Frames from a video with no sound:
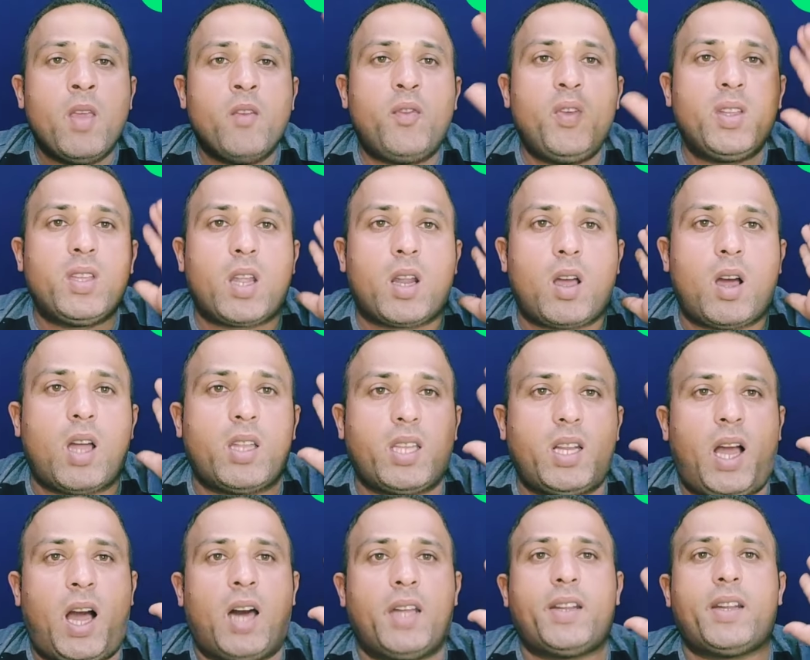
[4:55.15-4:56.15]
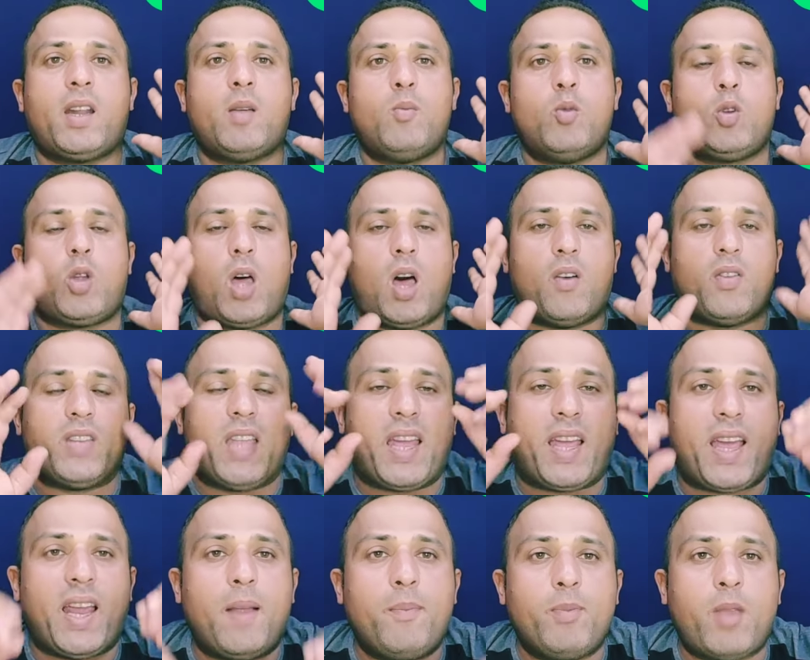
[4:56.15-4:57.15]
في درجات الحراره المنخفضه
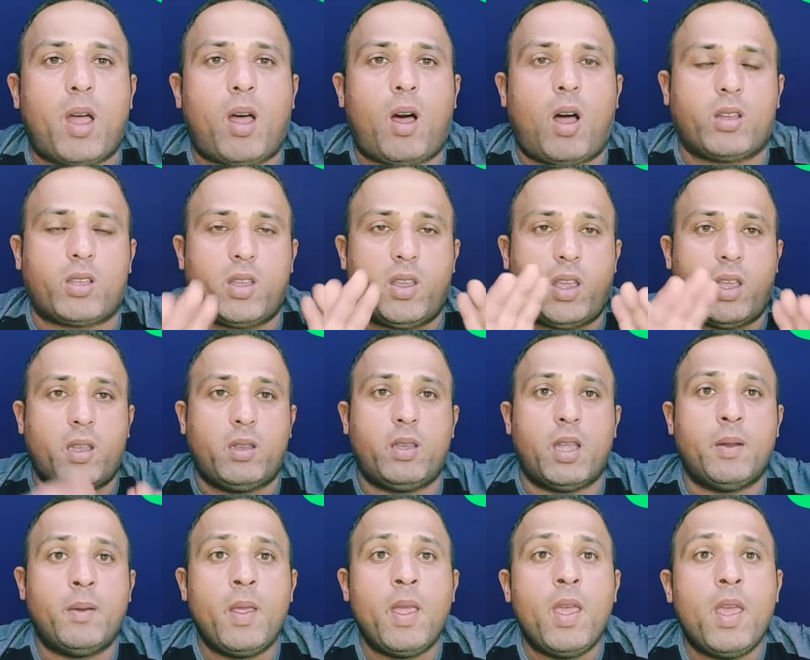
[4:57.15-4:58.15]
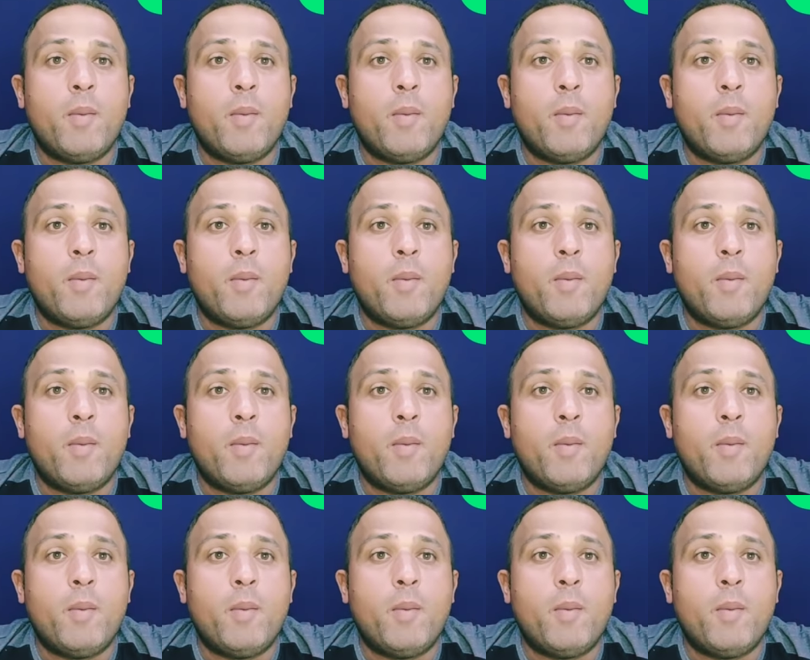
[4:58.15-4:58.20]
الكلام ده خاطئ جدا